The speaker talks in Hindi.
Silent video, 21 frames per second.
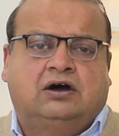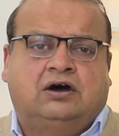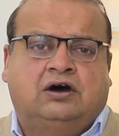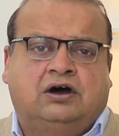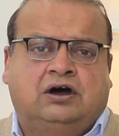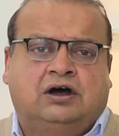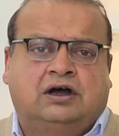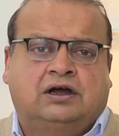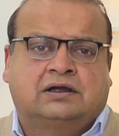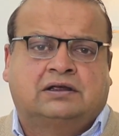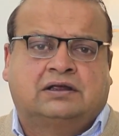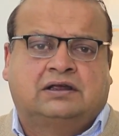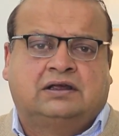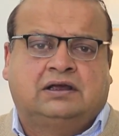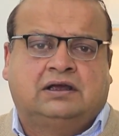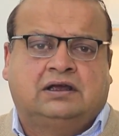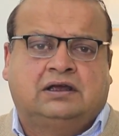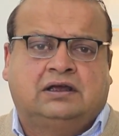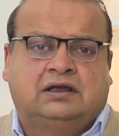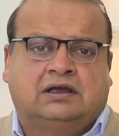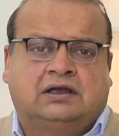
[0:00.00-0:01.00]
और कि
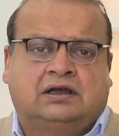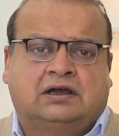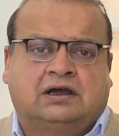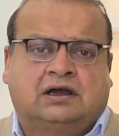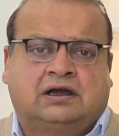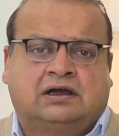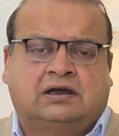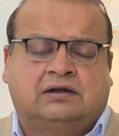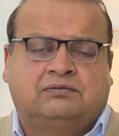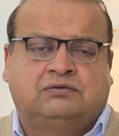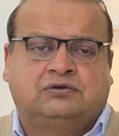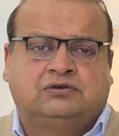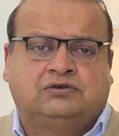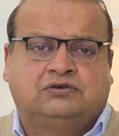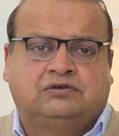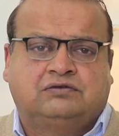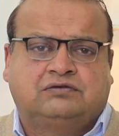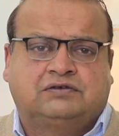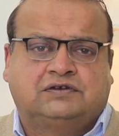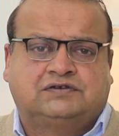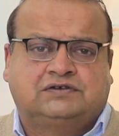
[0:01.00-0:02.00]
अगर वो
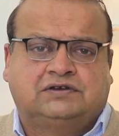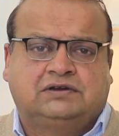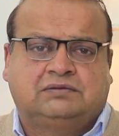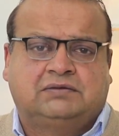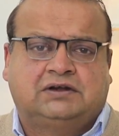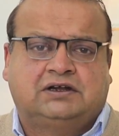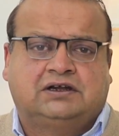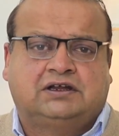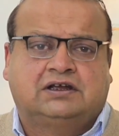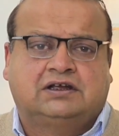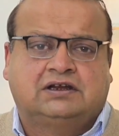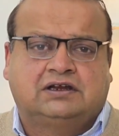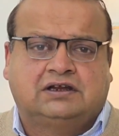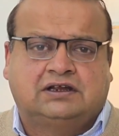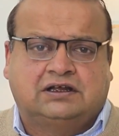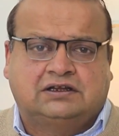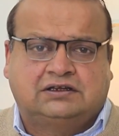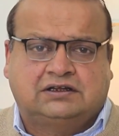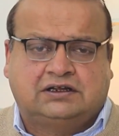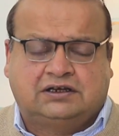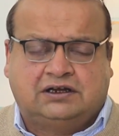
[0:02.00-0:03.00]
यूनिवर्सिटी में
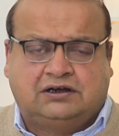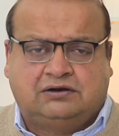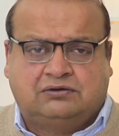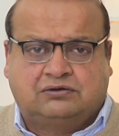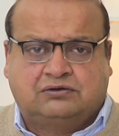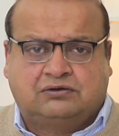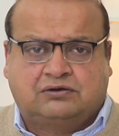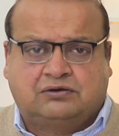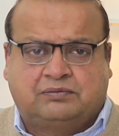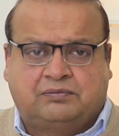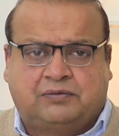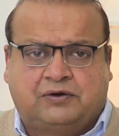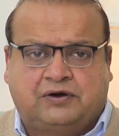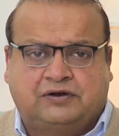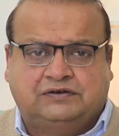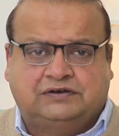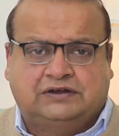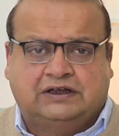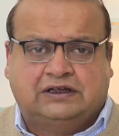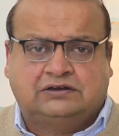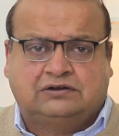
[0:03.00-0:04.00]
डिग्रियां देने लोगों को
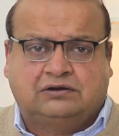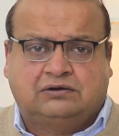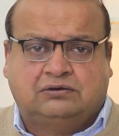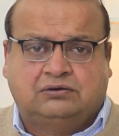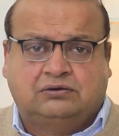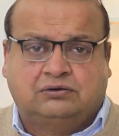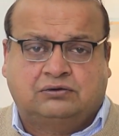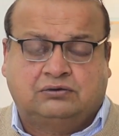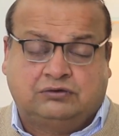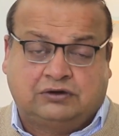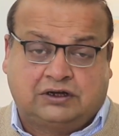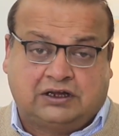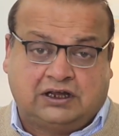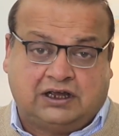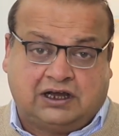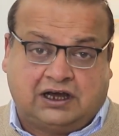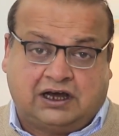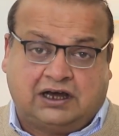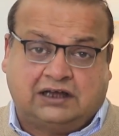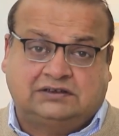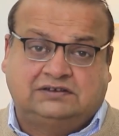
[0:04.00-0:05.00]
पहुंच जाएं तो लोग उनके
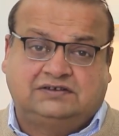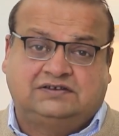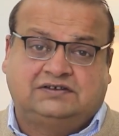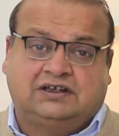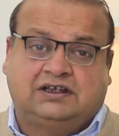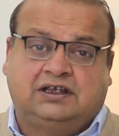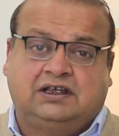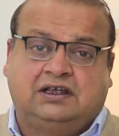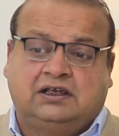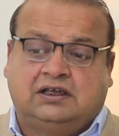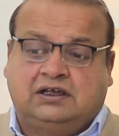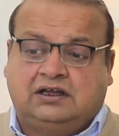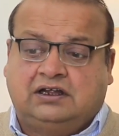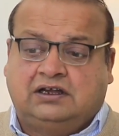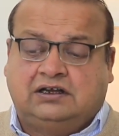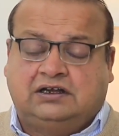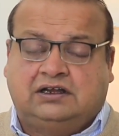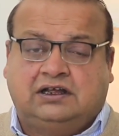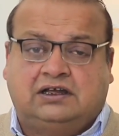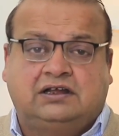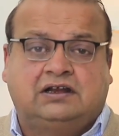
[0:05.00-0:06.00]
हाथ से
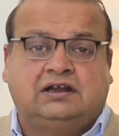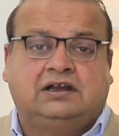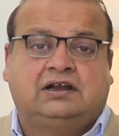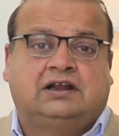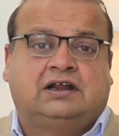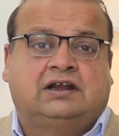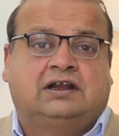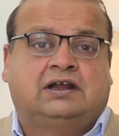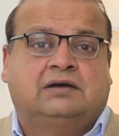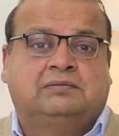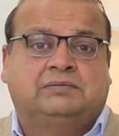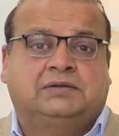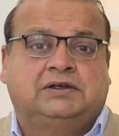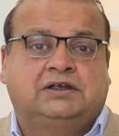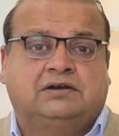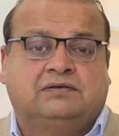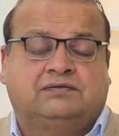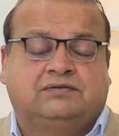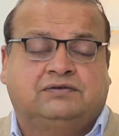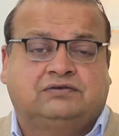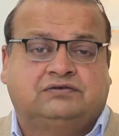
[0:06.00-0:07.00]
डिग्री लेना भी
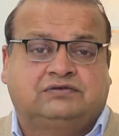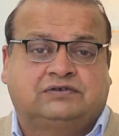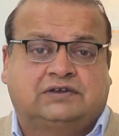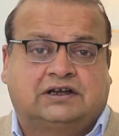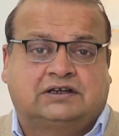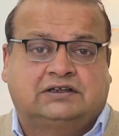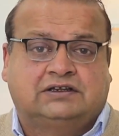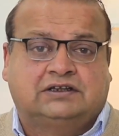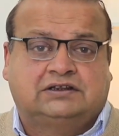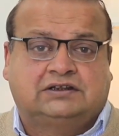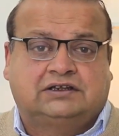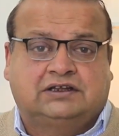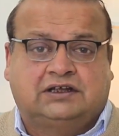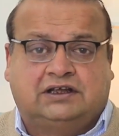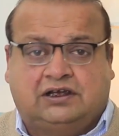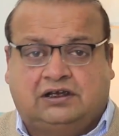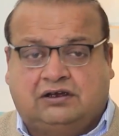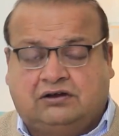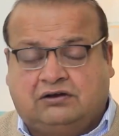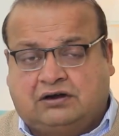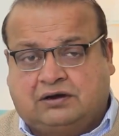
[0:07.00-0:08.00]
रिफ्यूज़ कर देते
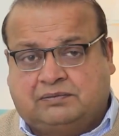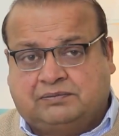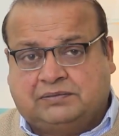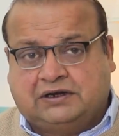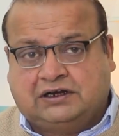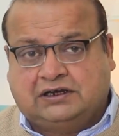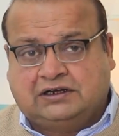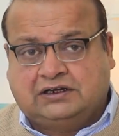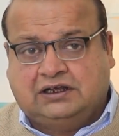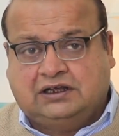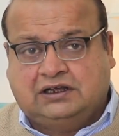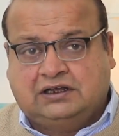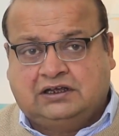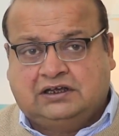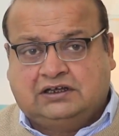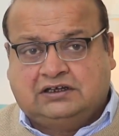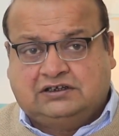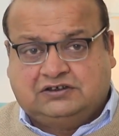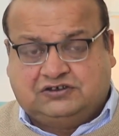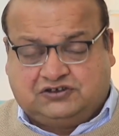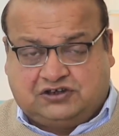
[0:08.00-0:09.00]
हैं और अपने लिए
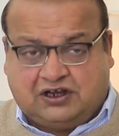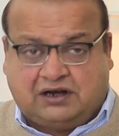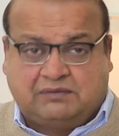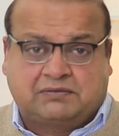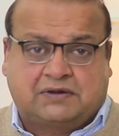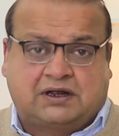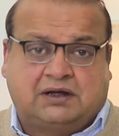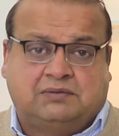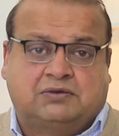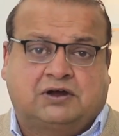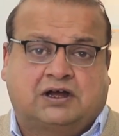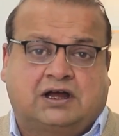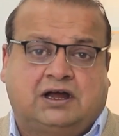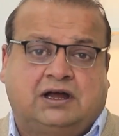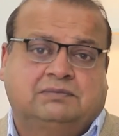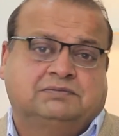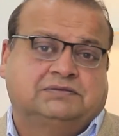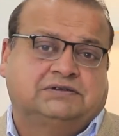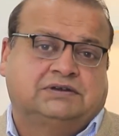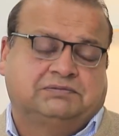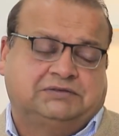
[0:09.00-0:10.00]
शर्म का
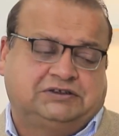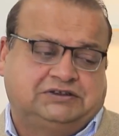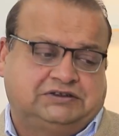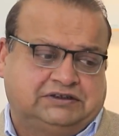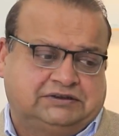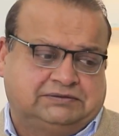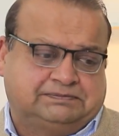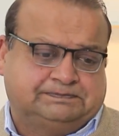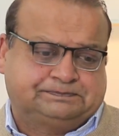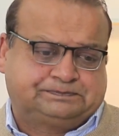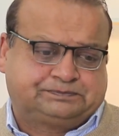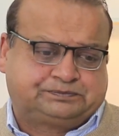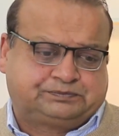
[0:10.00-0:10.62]
मकाम समझते हैं